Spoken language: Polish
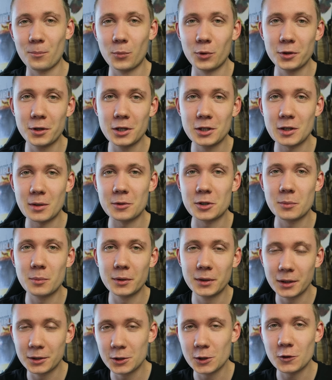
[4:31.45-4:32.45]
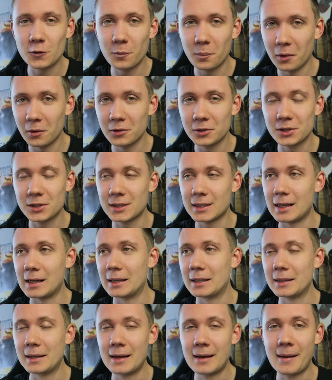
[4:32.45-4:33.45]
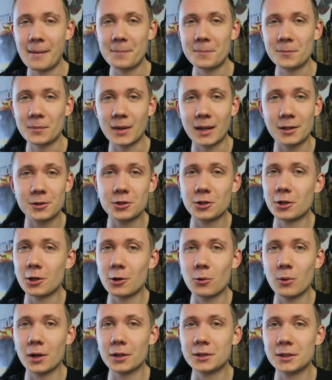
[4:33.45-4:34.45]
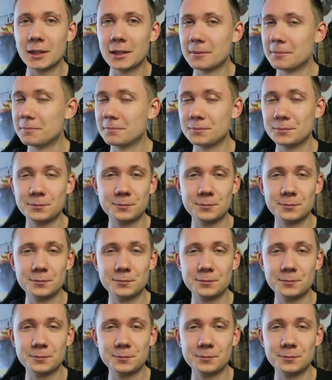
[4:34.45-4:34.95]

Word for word: Podejrzewam, że będę gdzieś w Polsce, ale gdzie dokładnie,